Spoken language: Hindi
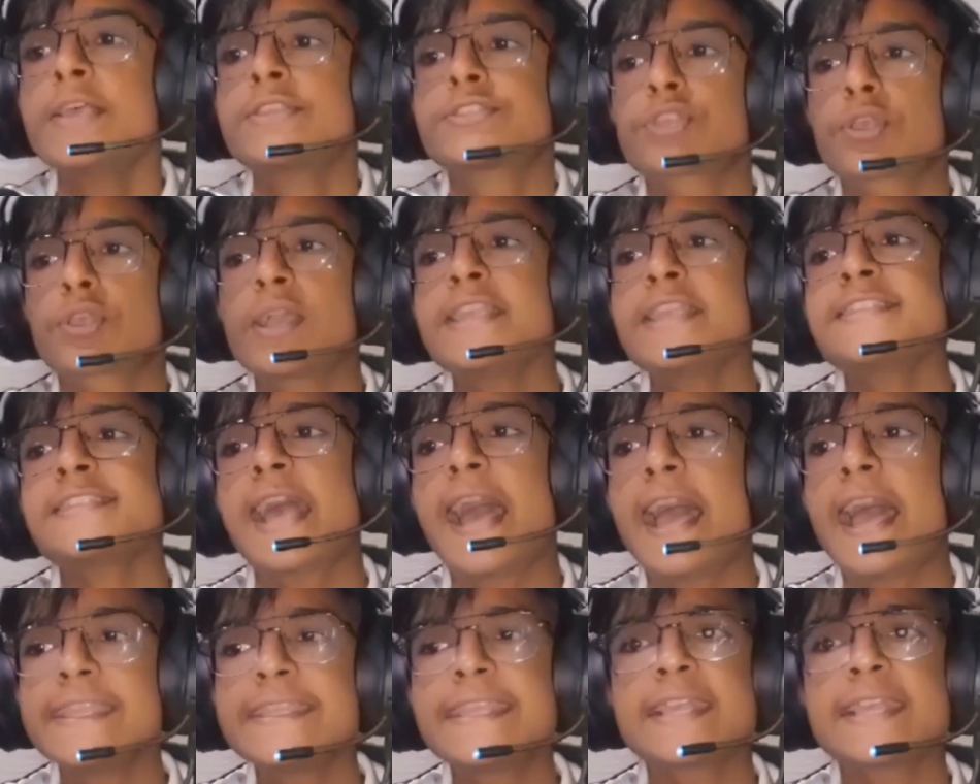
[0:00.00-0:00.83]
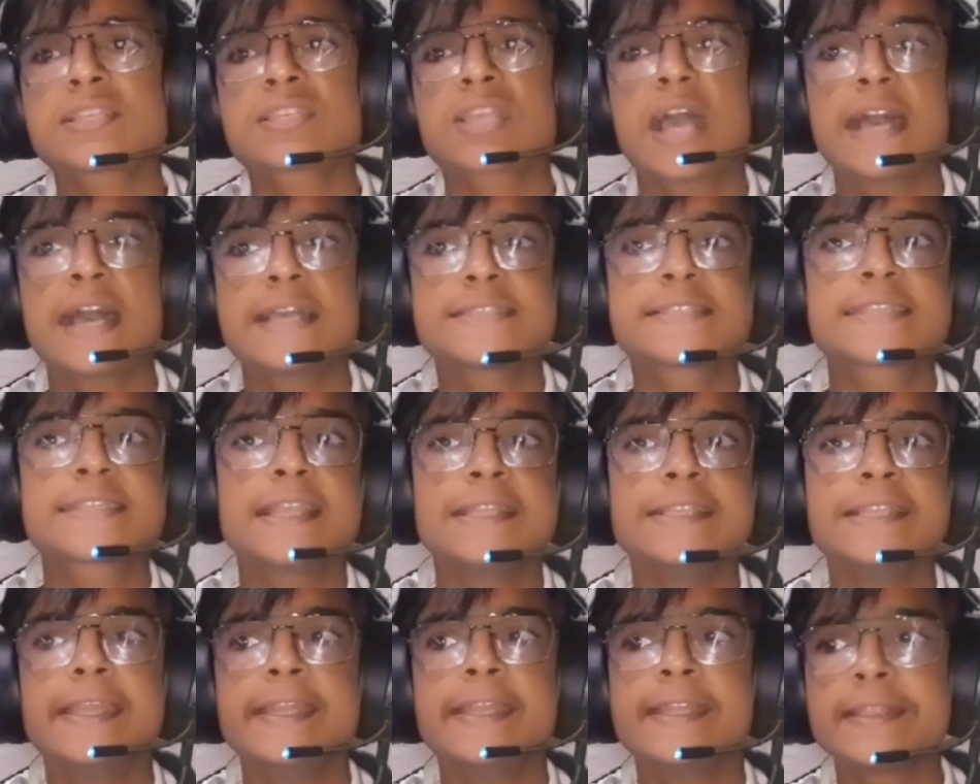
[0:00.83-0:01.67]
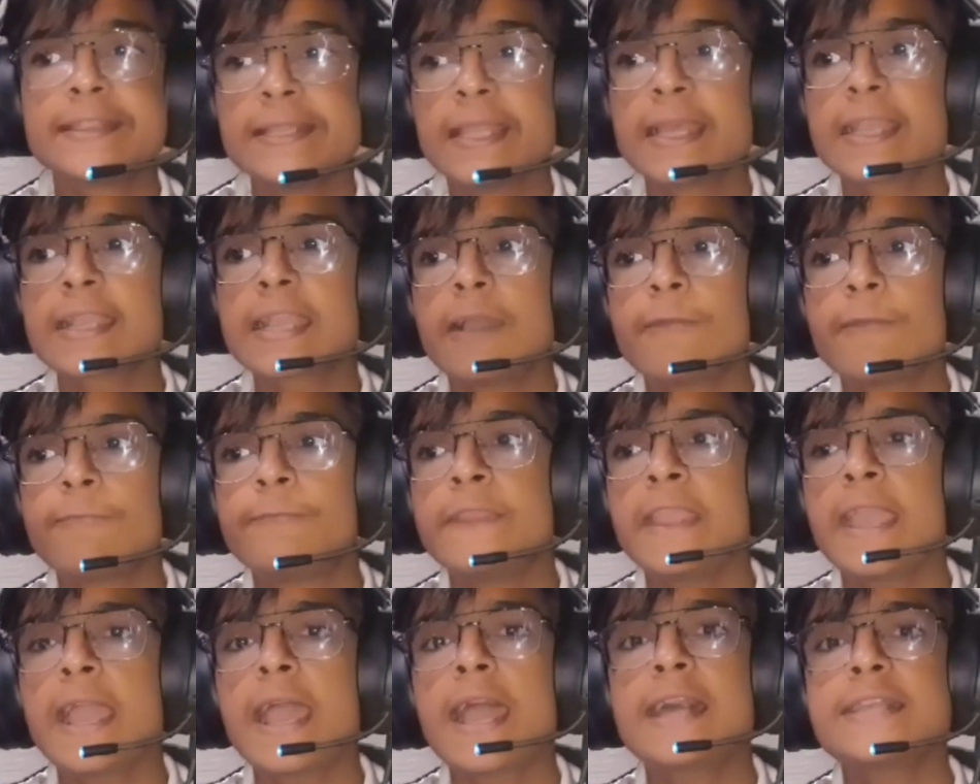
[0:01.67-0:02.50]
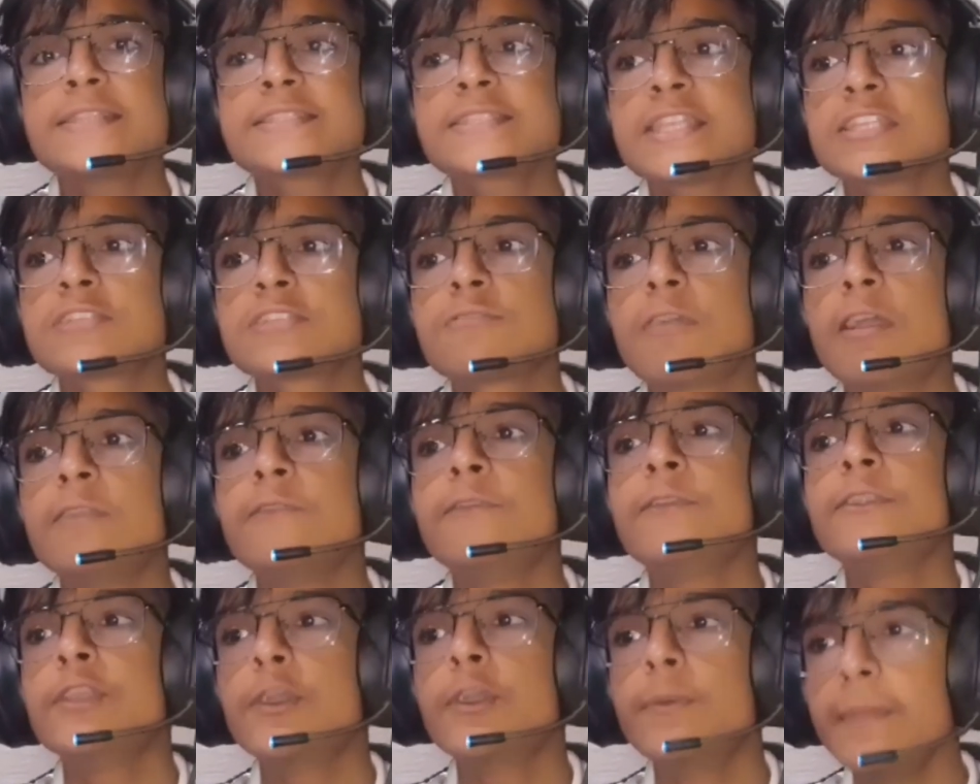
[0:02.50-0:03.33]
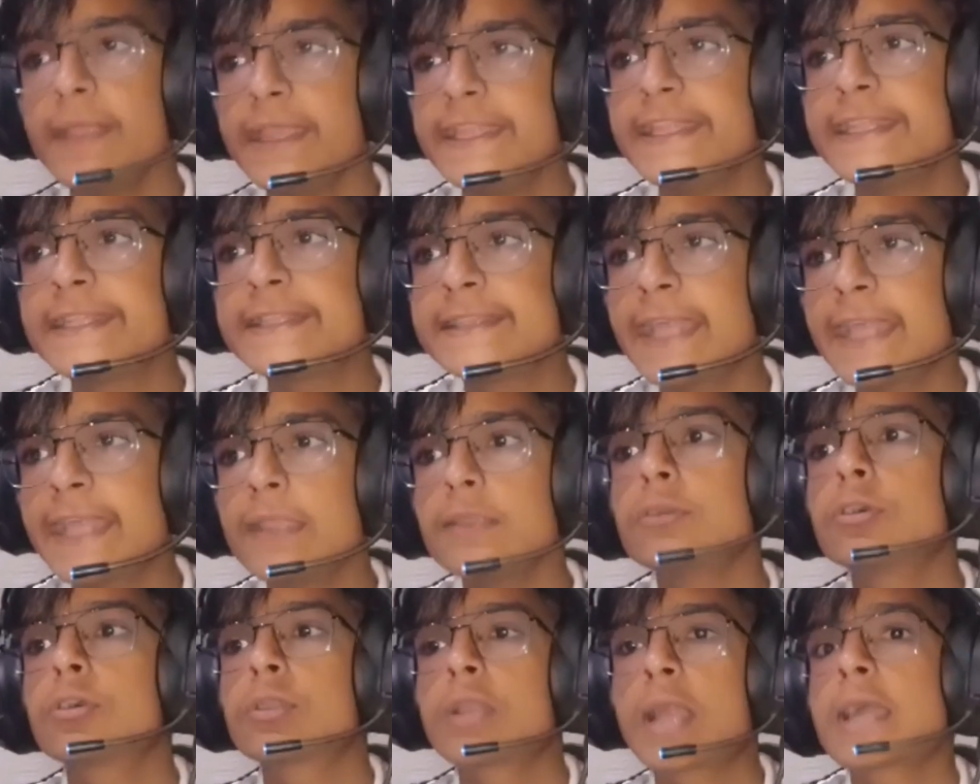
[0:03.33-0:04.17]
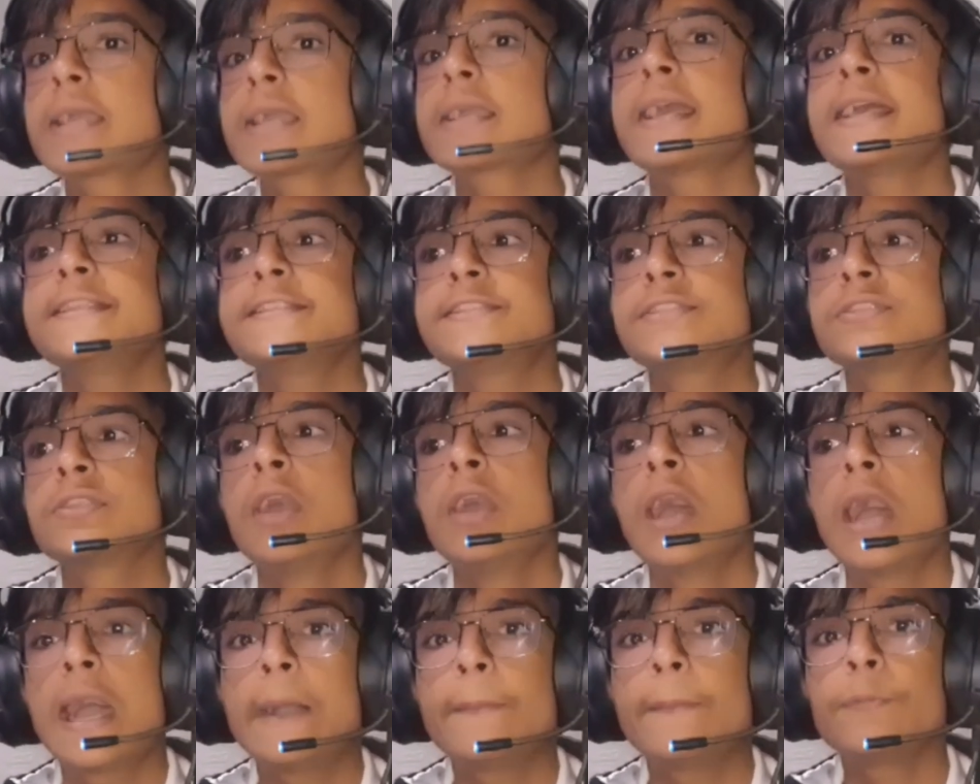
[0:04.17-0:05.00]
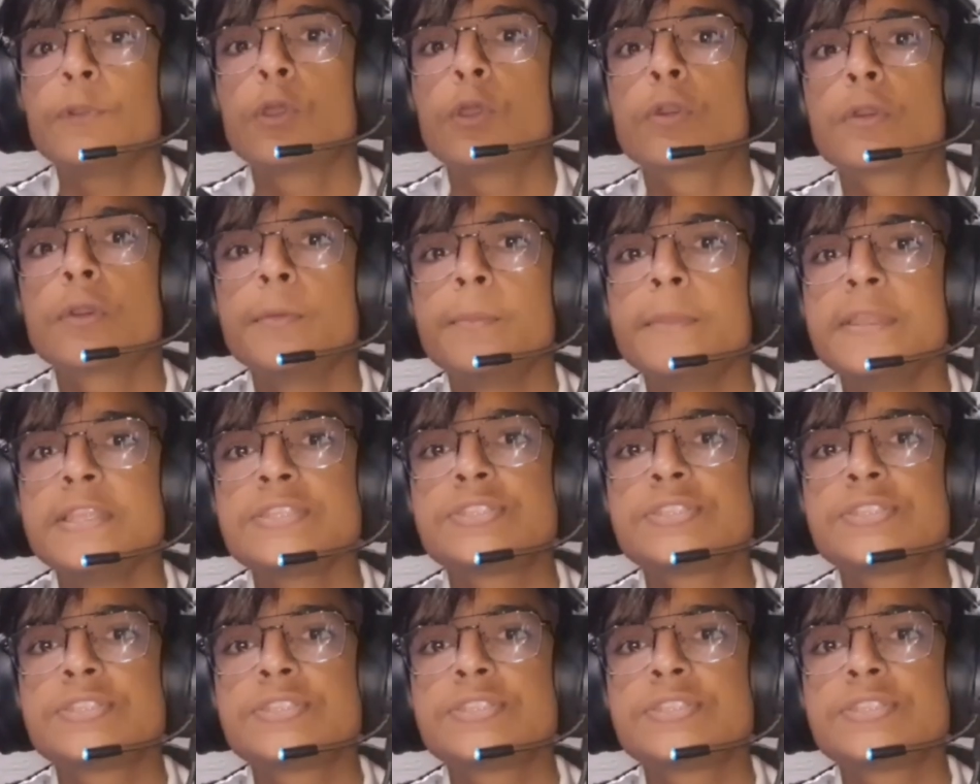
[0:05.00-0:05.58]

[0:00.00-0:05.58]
सो गाइज आई गेस आज के लिए इतना काफी है आज की इस वाली वीडियो में इतना ही और हाँ गाइज आप लोगों में